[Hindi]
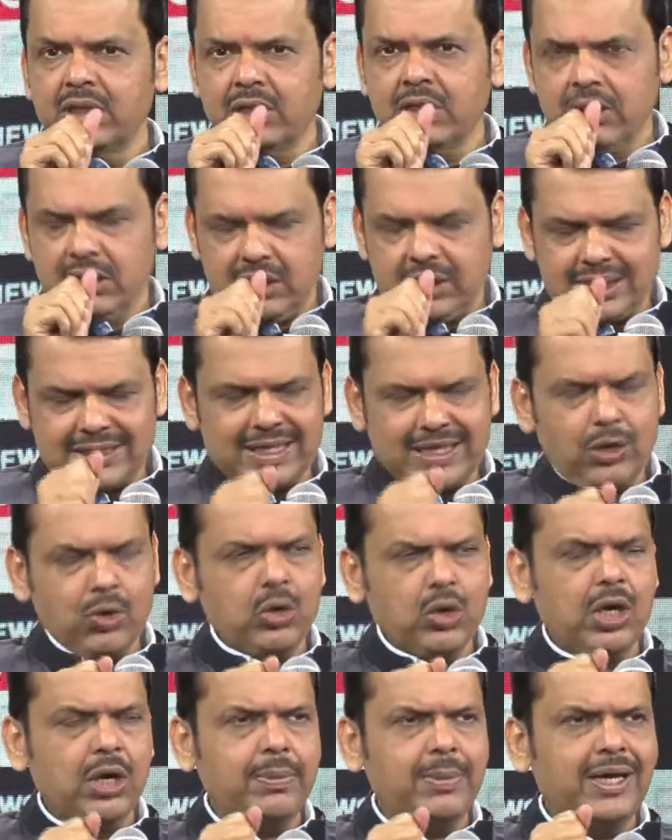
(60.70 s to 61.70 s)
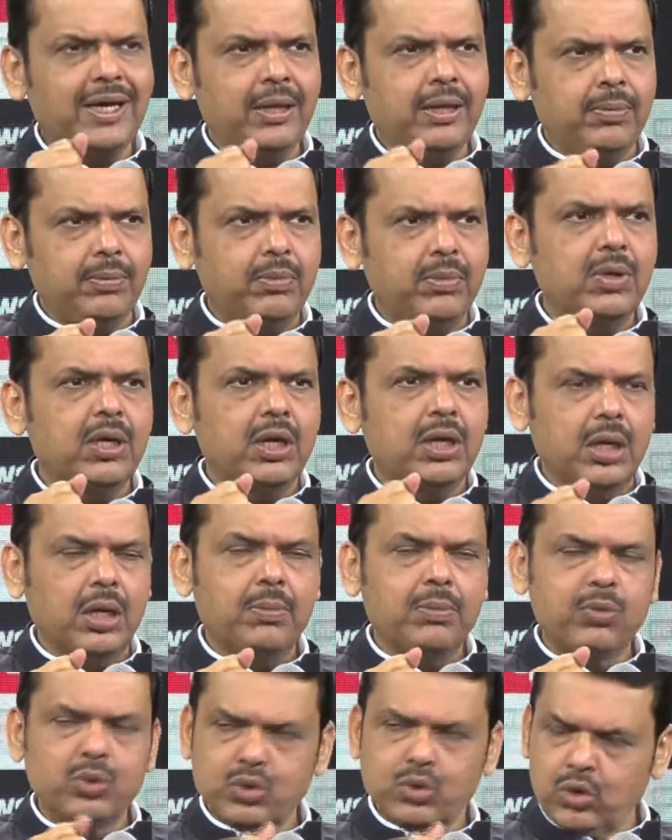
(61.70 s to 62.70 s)
किसानों का भी
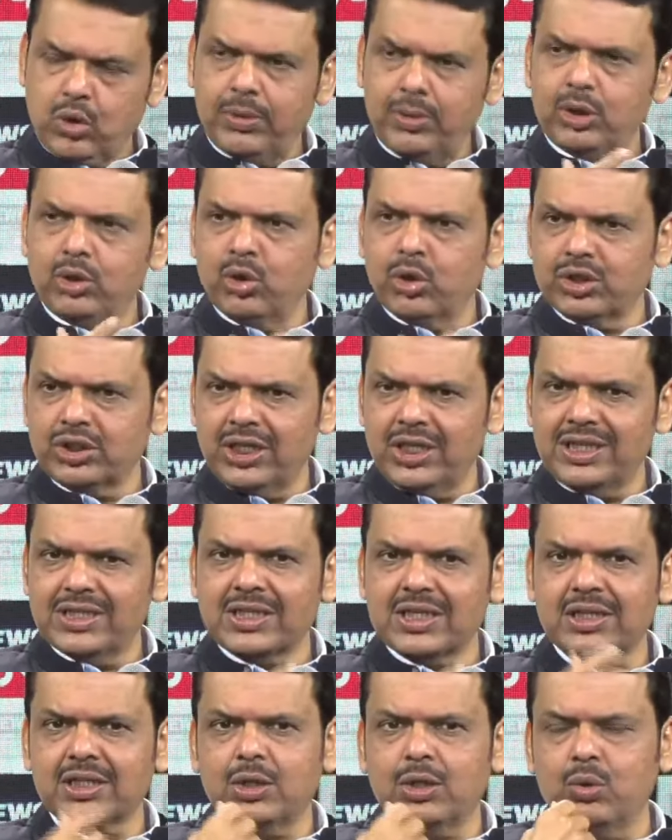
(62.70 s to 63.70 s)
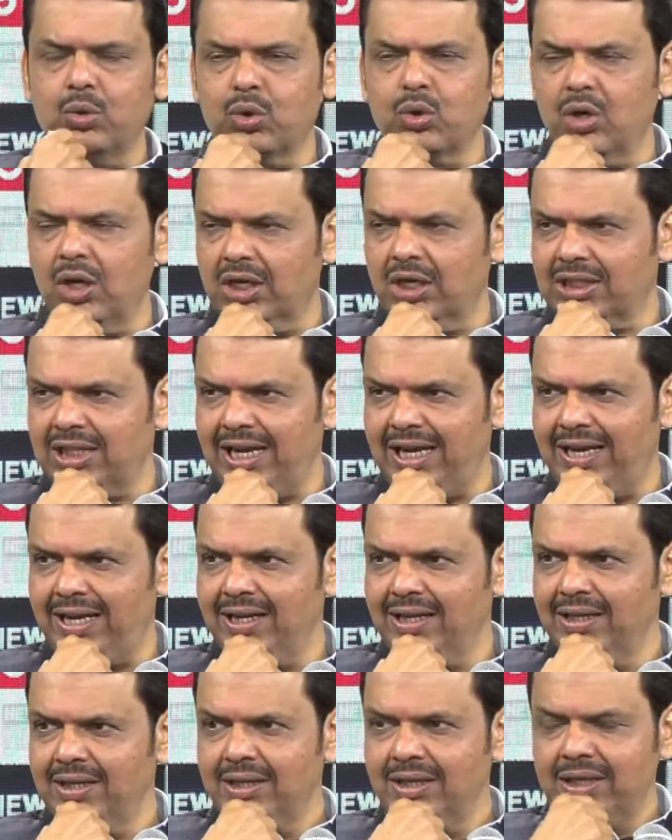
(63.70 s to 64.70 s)
हम उनको भी दोष नहीं दे सकते उनको लगता है
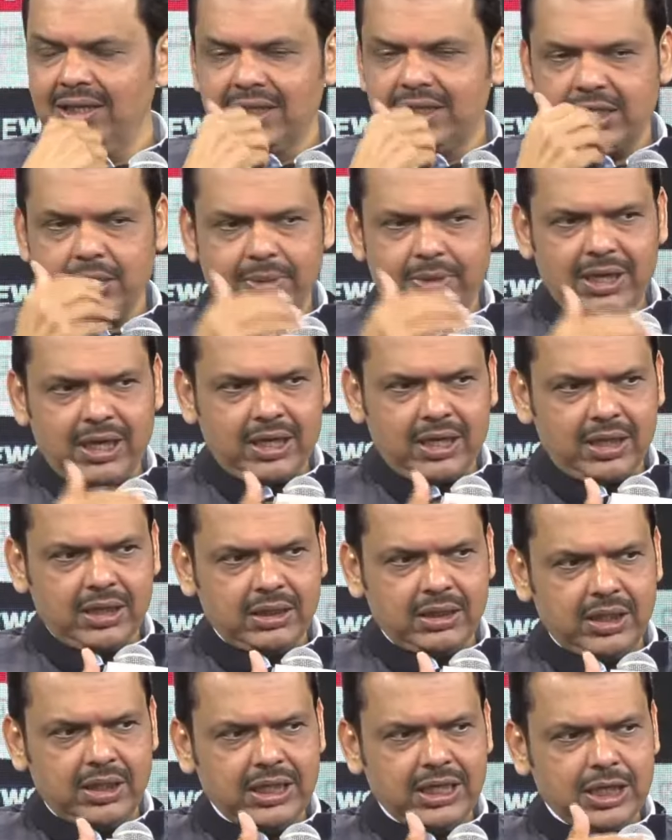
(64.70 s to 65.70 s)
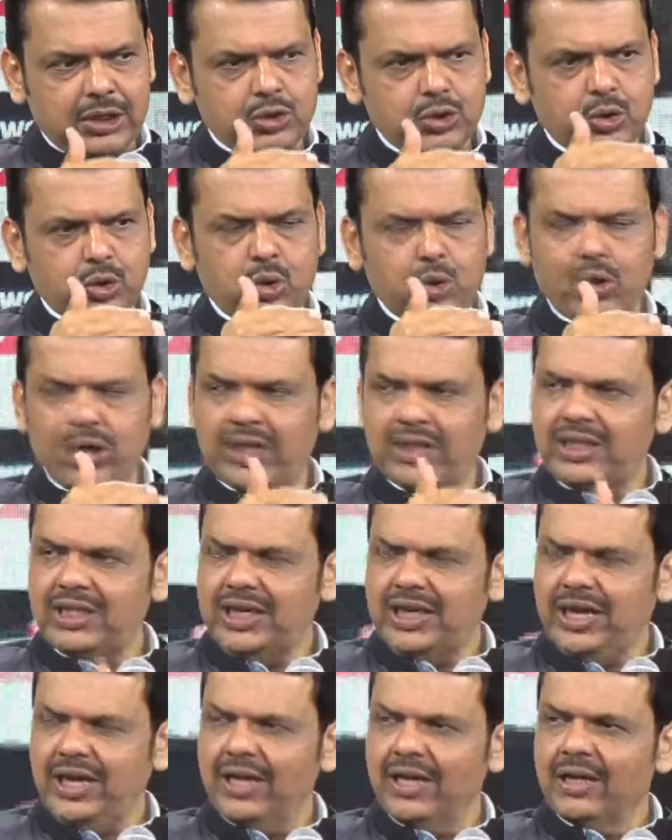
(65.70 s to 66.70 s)
कि भाई अगर निर्यात शुरू रहती
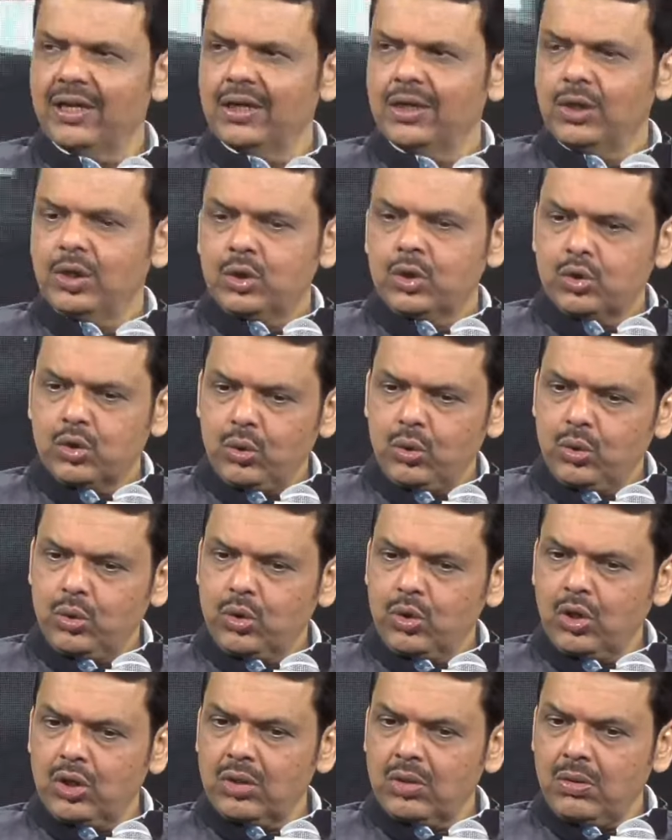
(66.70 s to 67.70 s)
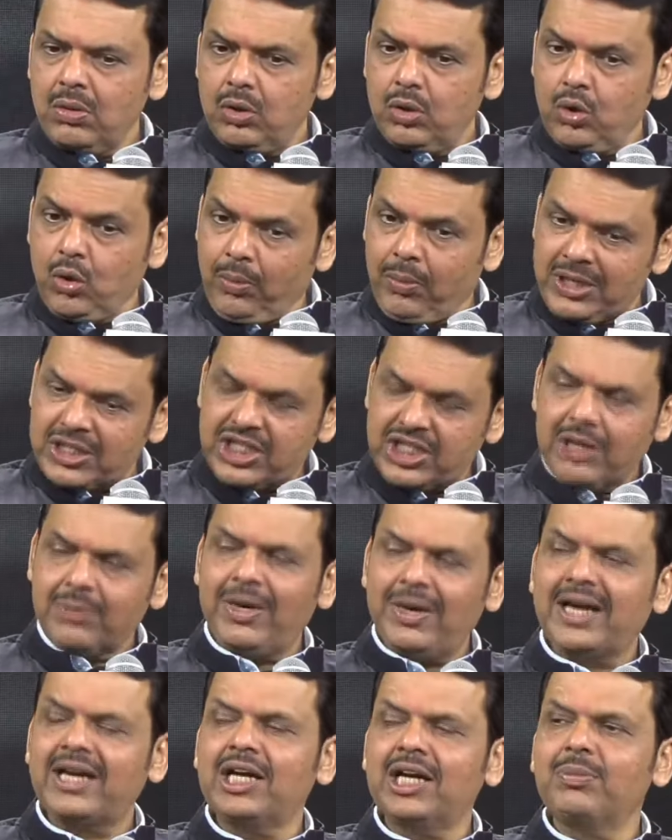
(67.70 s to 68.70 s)
है तो उनको डोमेस्टिक
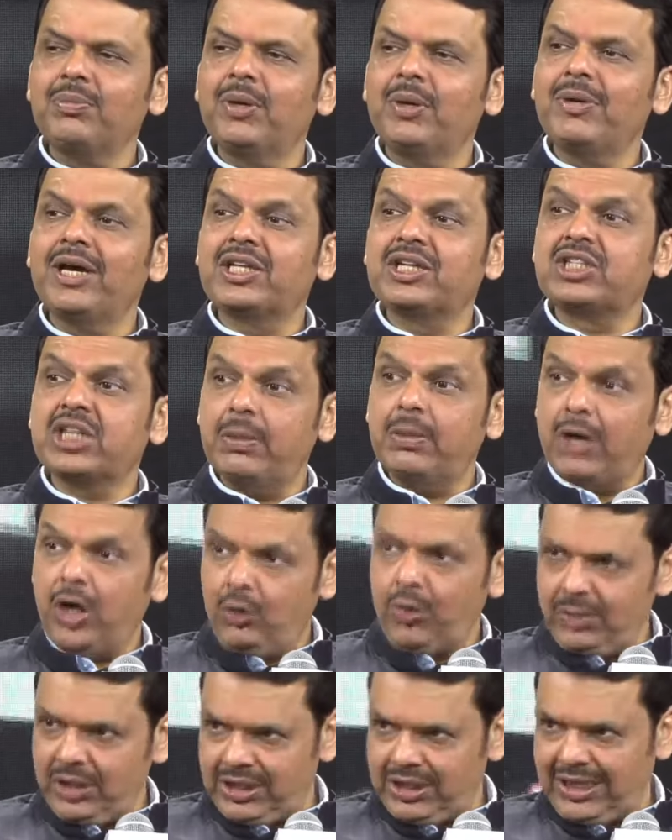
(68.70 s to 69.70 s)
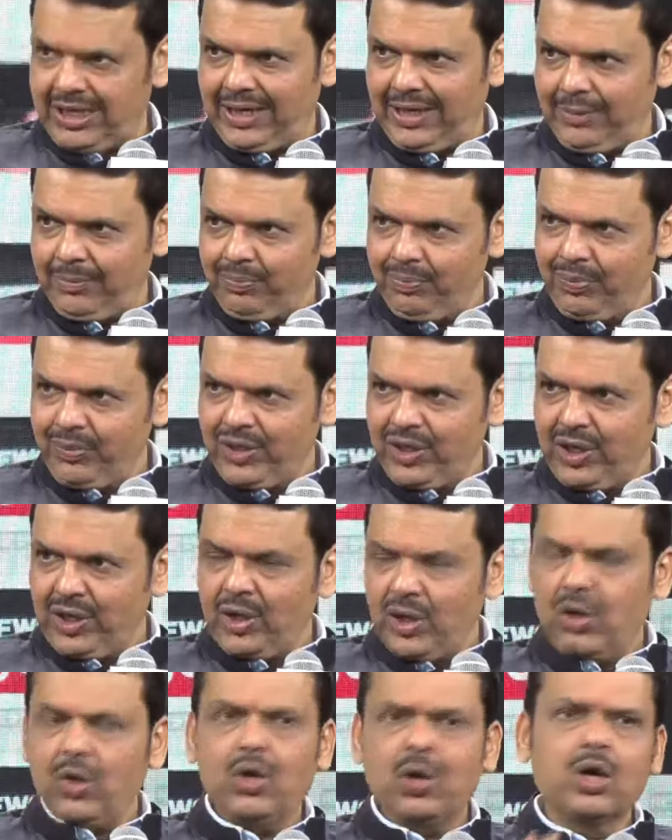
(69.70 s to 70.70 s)
मार्केट में भी अच्छा भाव मिलता है
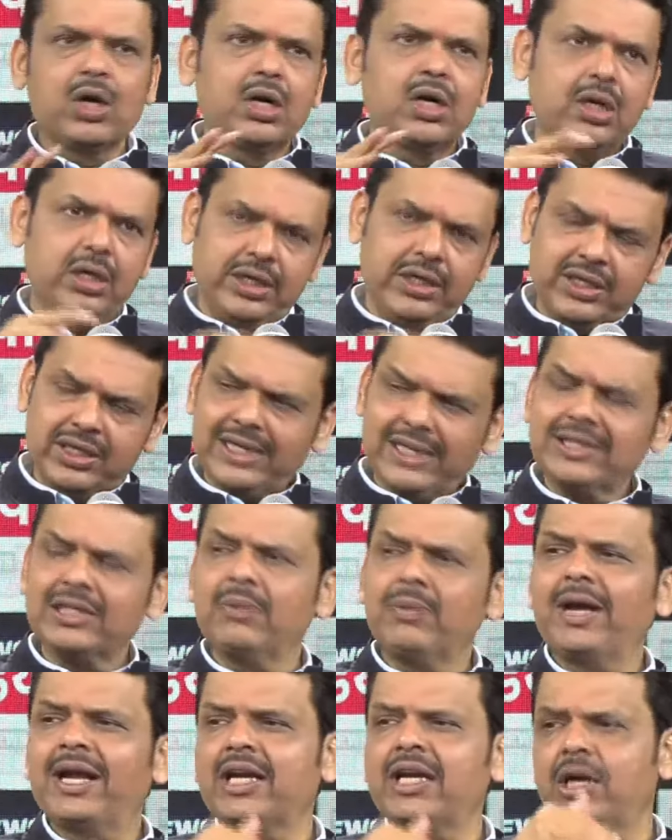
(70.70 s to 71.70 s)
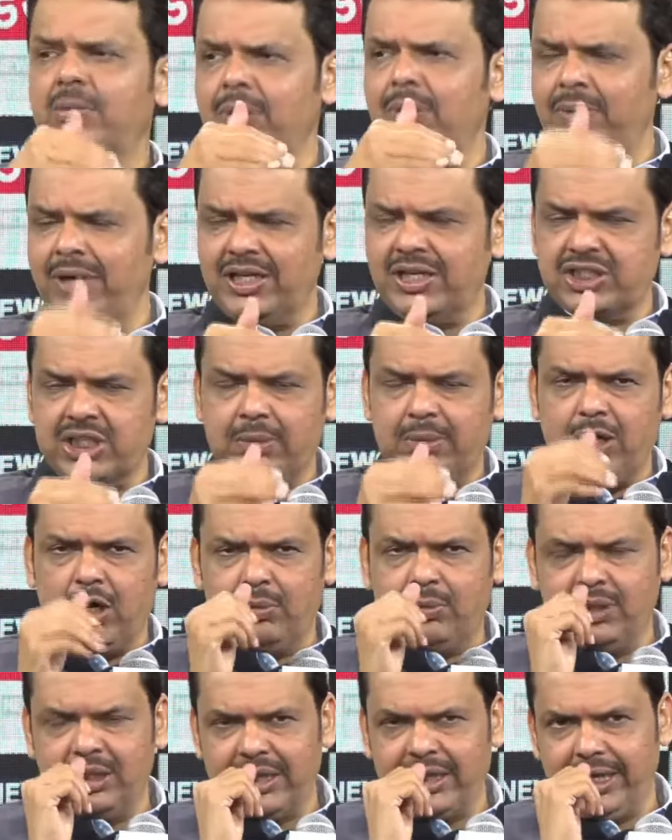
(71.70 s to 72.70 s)
और इंटरनेशनल मार्केट में भी अच्छा भाव
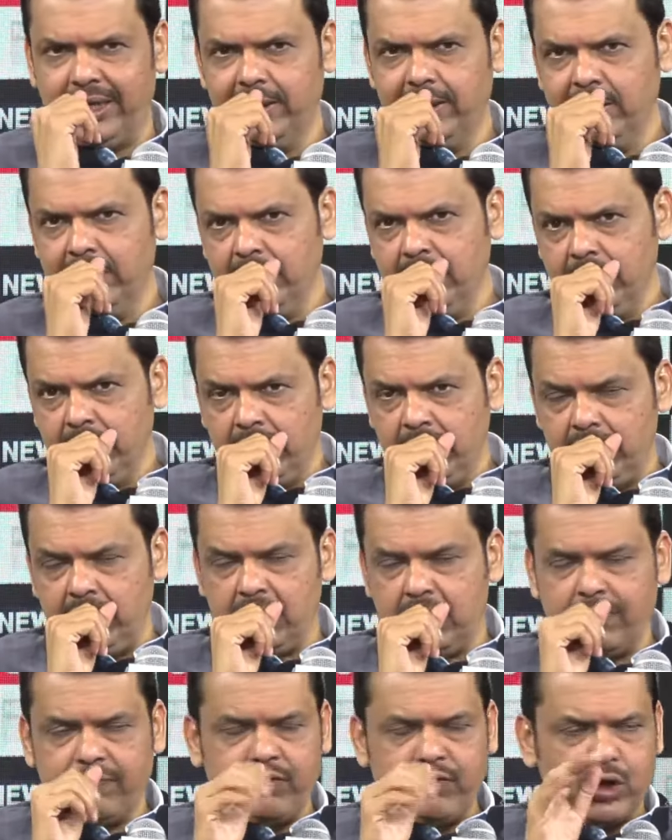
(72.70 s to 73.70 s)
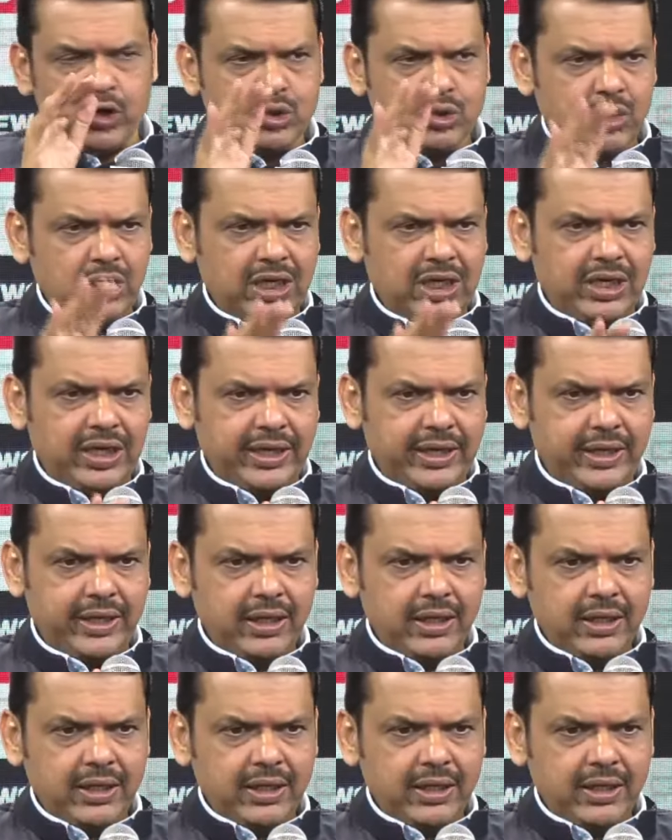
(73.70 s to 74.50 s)
मिलता है फॉर्चुनेटली